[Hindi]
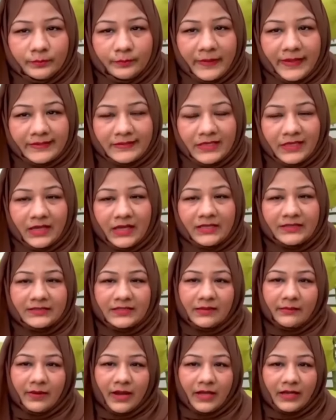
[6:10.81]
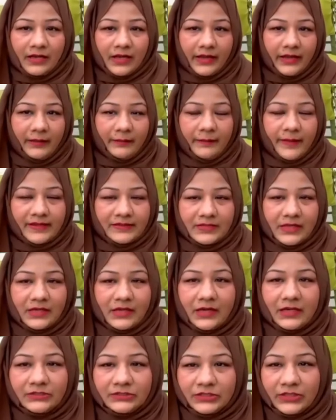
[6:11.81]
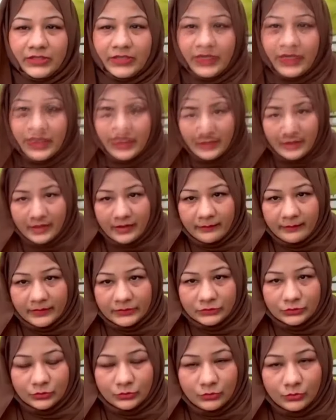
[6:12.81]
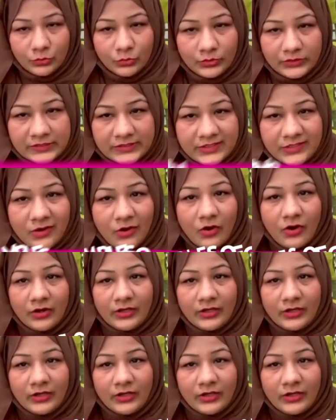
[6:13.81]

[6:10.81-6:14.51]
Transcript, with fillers: पैसे का इस्तेमाल आए पैसा खर्च करना है बच्चों को किसी